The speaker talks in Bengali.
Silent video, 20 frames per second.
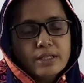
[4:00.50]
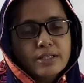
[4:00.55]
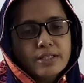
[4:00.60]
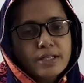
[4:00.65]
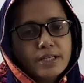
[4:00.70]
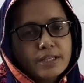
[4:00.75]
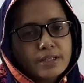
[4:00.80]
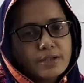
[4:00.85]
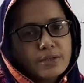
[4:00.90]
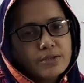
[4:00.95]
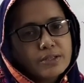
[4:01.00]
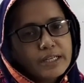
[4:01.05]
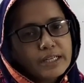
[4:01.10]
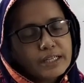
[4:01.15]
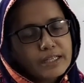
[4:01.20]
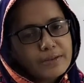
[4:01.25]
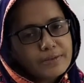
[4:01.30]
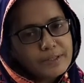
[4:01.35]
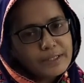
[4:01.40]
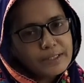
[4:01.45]
সেটাও
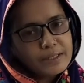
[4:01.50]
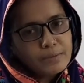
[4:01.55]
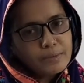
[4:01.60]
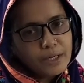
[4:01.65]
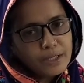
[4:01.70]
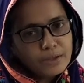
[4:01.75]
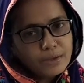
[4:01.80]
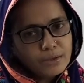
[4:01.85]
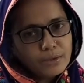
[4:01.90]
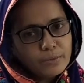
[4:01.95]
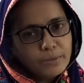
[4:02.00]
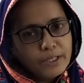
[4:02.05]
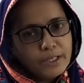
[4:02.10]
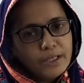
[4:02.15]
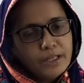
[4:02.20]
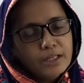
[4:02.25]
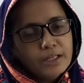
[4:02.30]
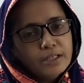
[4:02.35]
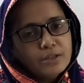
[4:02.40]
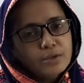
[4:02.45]
ডাটাবেজের মাধ্যমে
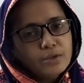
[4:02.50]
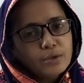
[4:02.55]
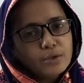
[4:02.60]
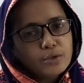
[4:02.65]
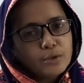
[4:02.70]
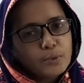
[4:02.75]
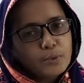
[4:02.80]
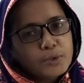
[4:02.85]
তথ্য